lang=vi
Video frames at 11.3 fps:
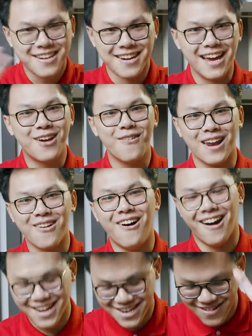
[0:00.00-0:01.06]
đấy không phải là câu
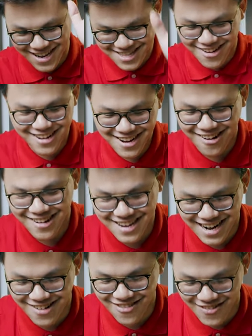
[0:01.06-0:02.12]
hỏi nhưng mà thôi cứ coi như
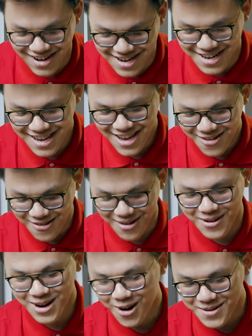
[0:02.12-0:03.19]
đấy là một phần đi. Quên
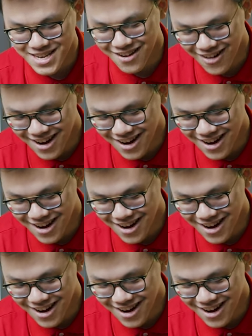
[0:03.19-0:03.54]
mất copy nhầm